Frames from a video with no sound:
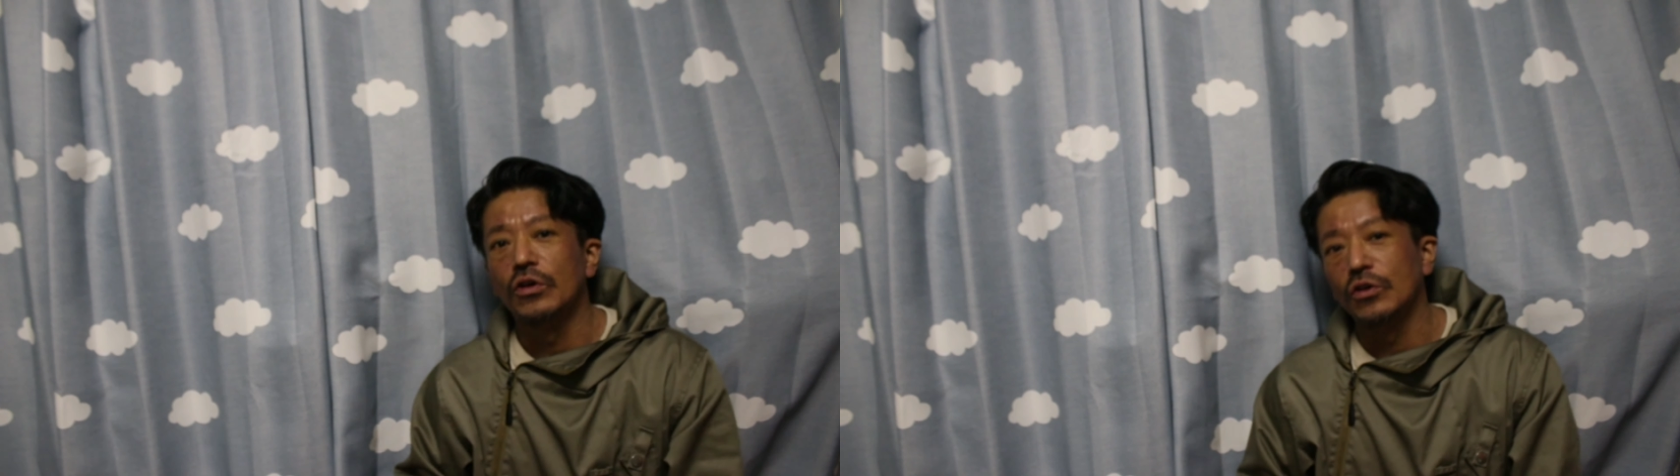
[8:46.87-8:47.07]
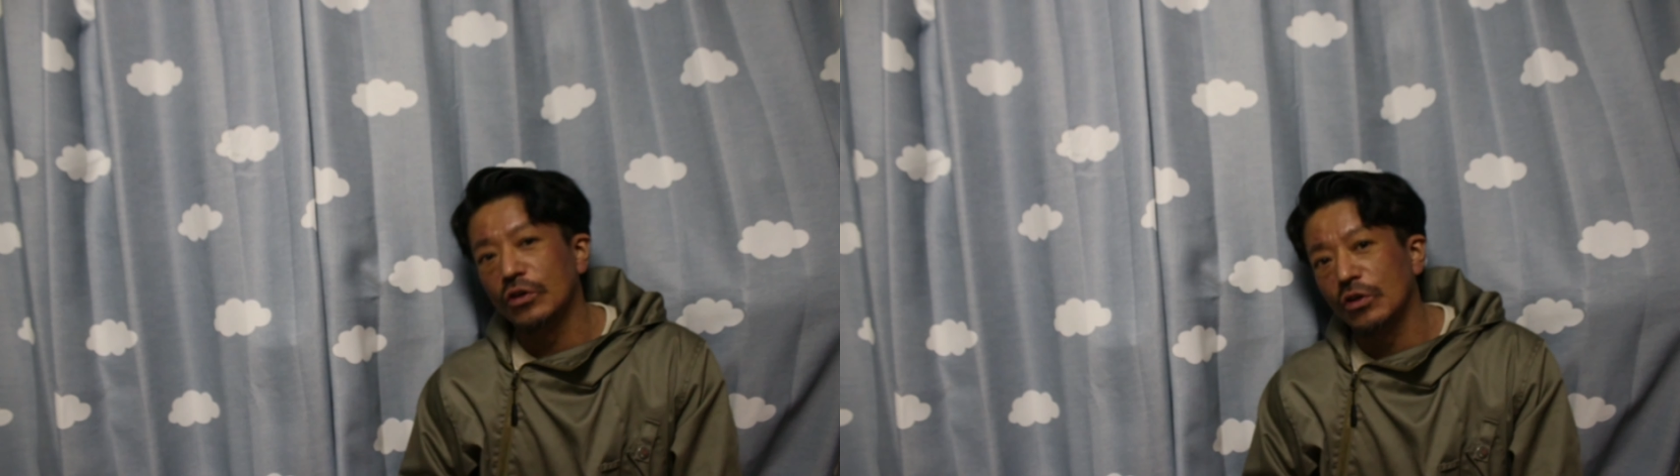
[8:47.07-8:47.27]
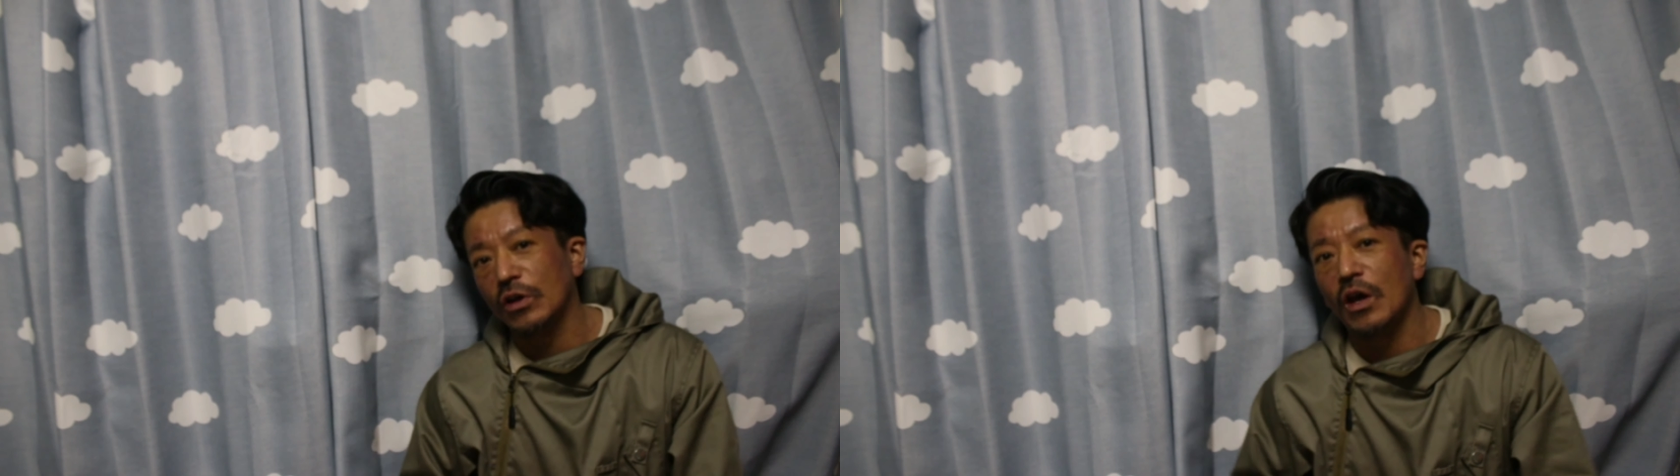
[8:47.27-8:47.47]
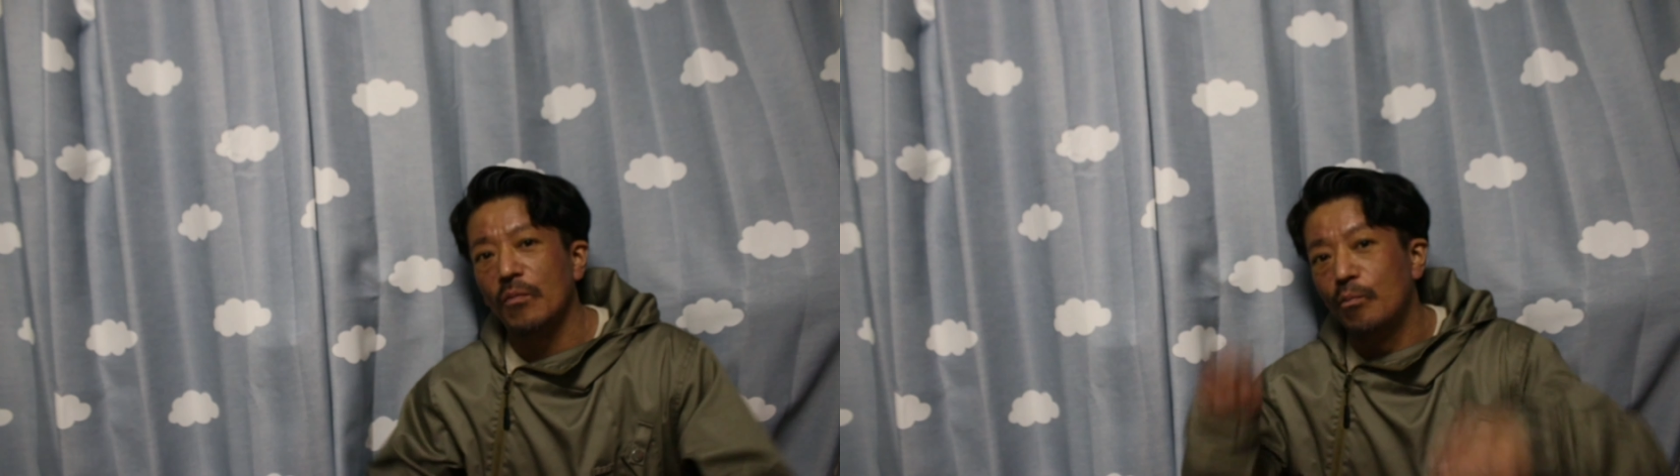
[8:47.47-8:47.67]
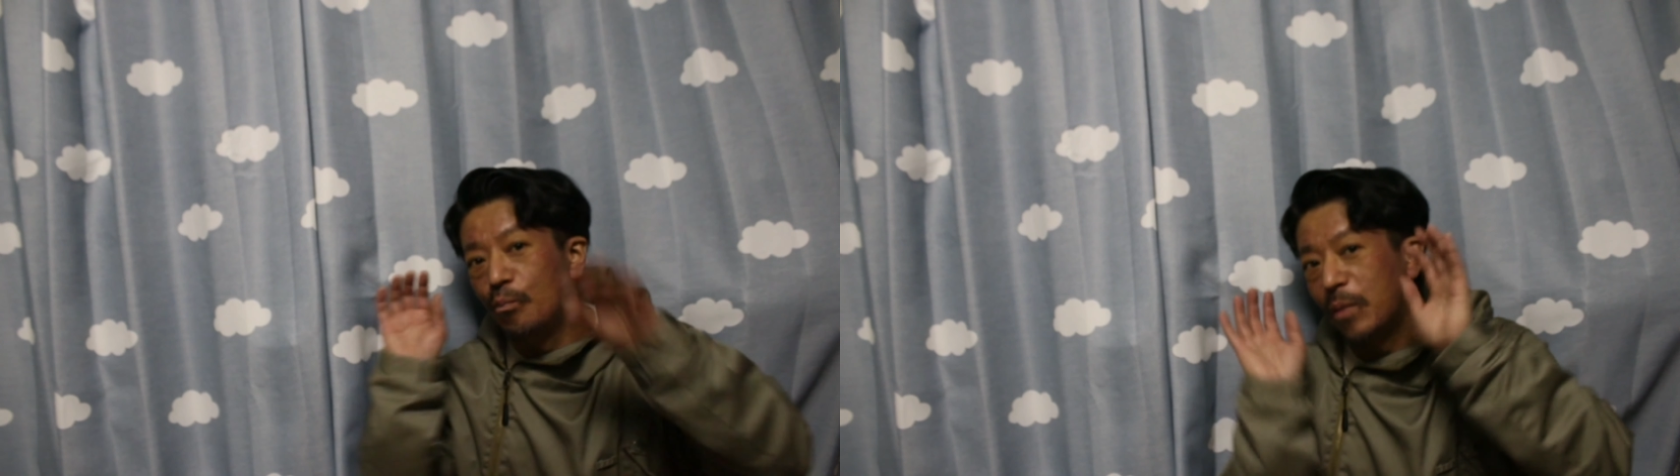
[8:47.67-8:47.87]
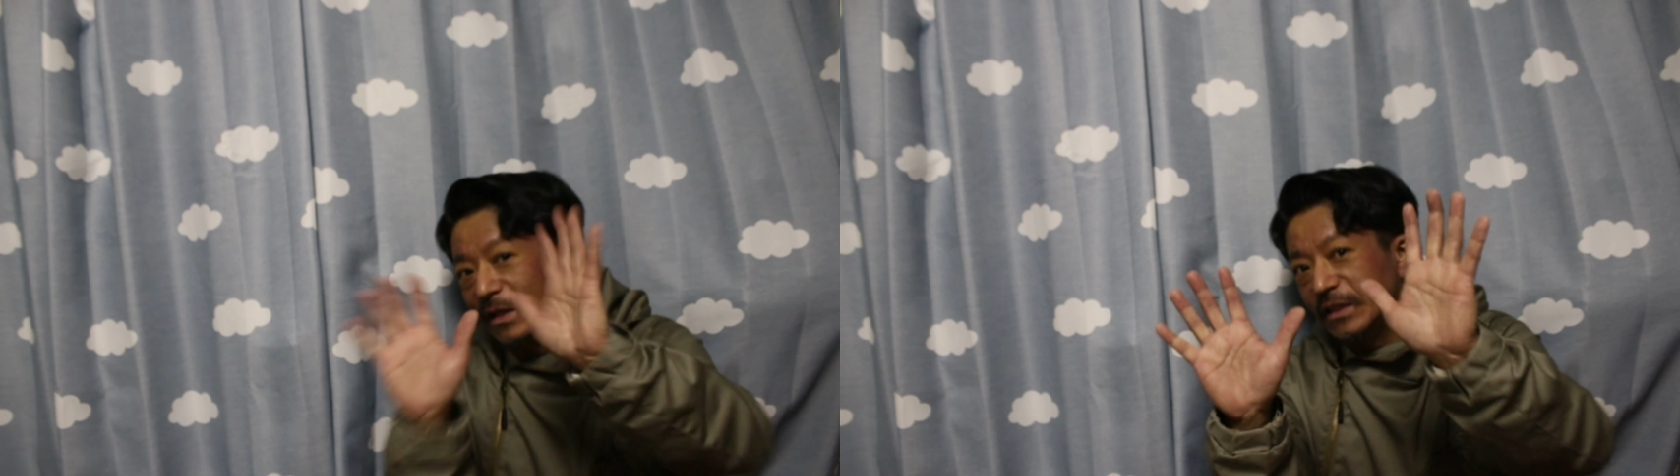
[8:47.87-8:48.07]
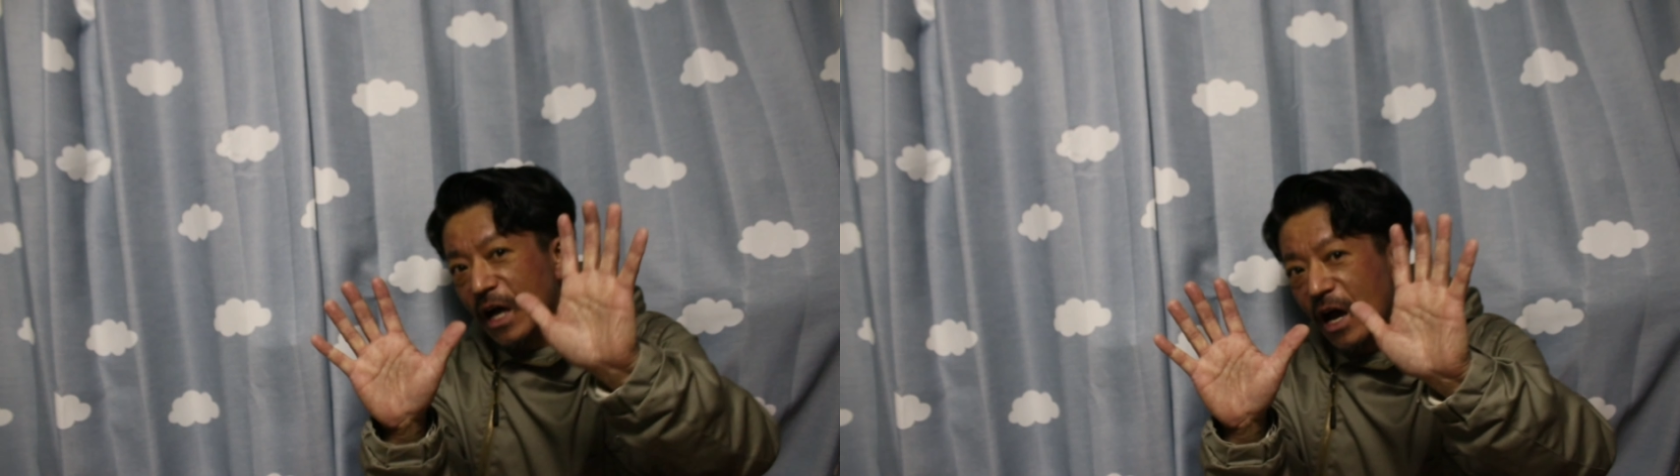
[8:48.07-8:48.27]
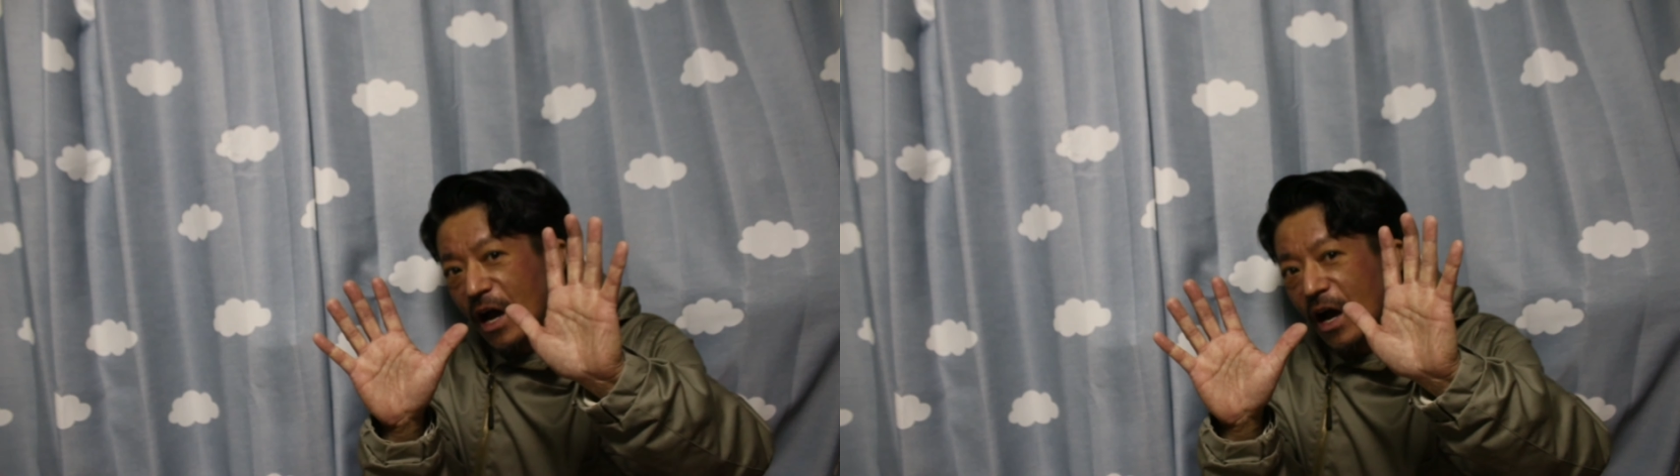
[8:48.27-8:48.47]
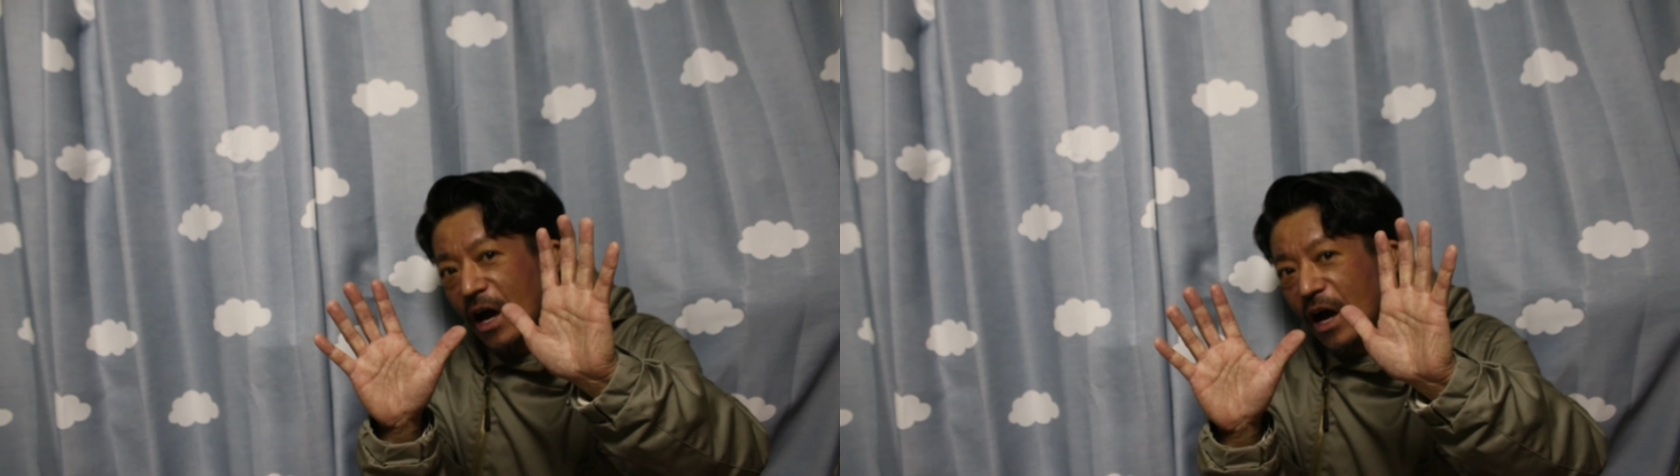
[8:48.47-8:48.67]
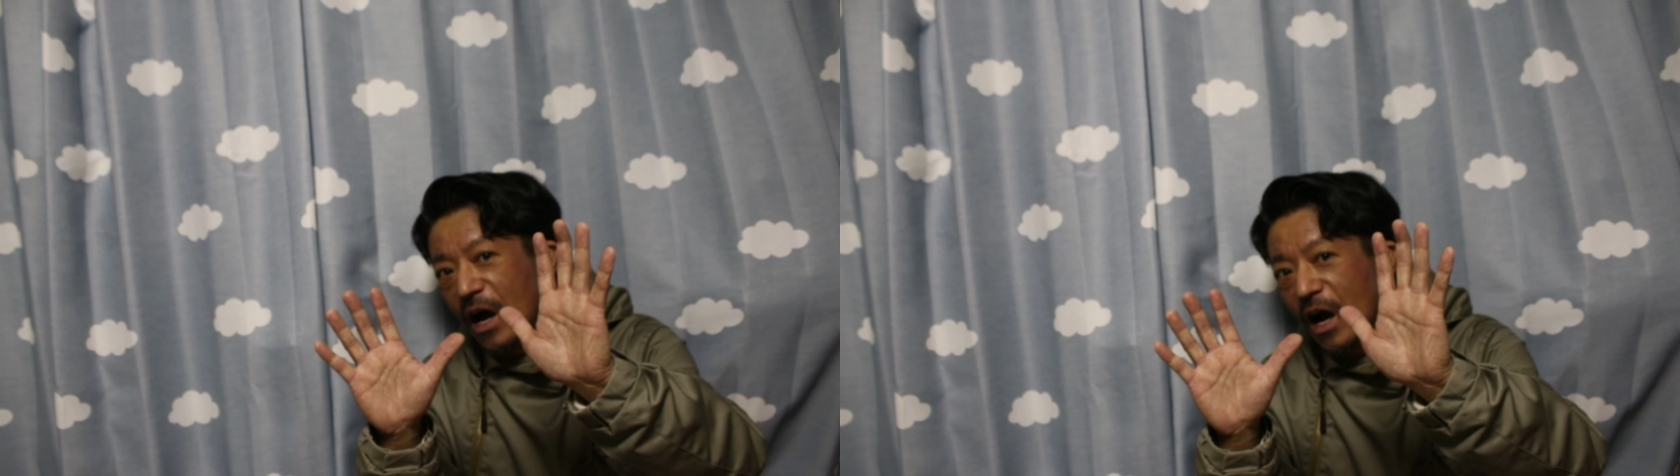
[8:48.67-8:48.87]
雪解け万
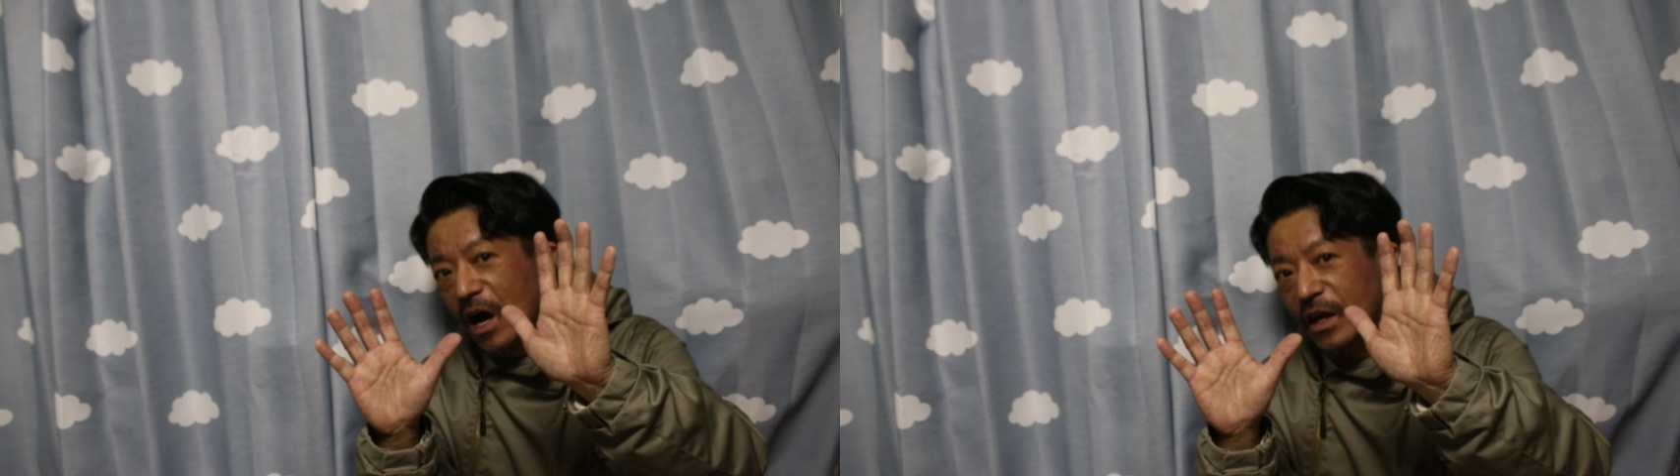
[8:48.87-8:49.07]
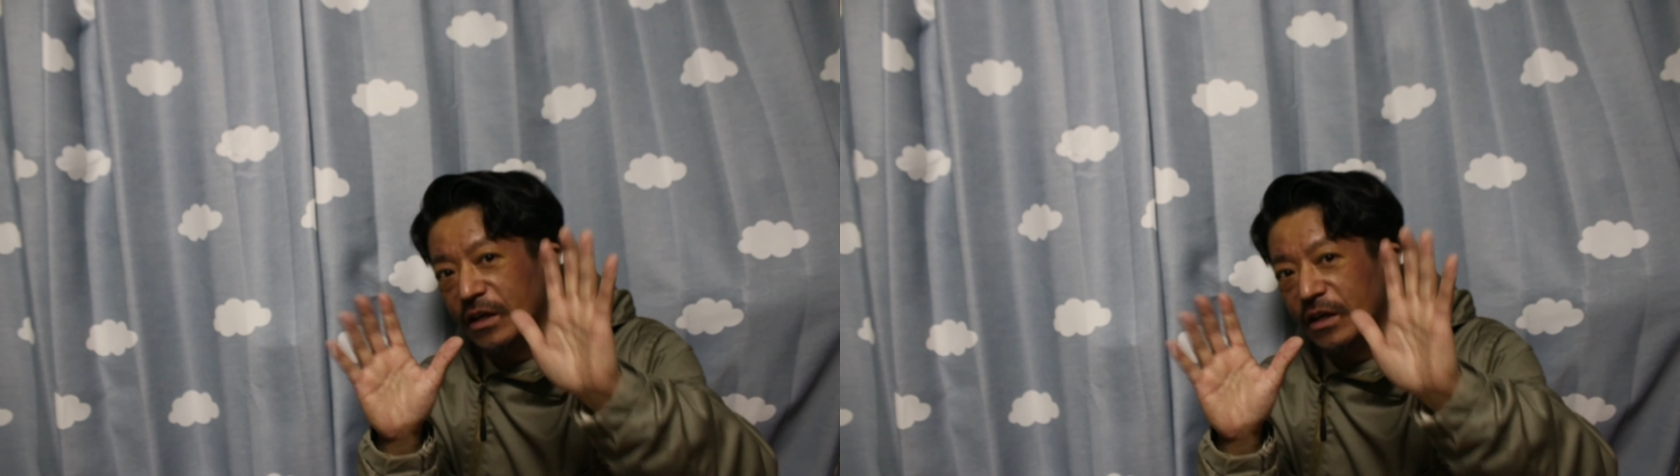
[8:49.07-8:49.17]
歳